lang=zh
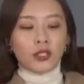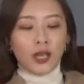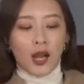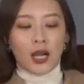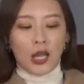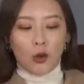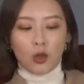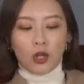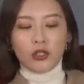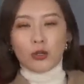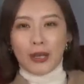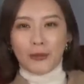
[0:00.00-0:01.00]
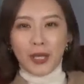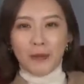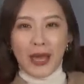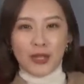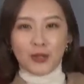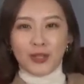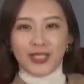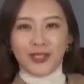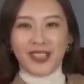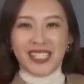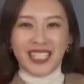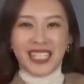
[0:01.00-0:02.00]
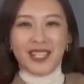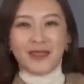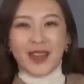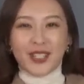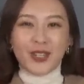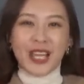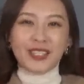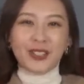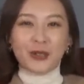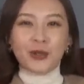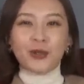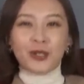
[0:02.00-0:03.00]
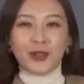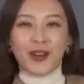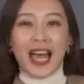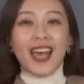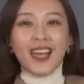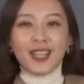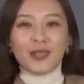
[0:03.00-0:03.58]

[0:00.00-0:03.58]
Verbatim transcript: 当然了，我更喜欢配半裙，因为你里面穿秋裤的话，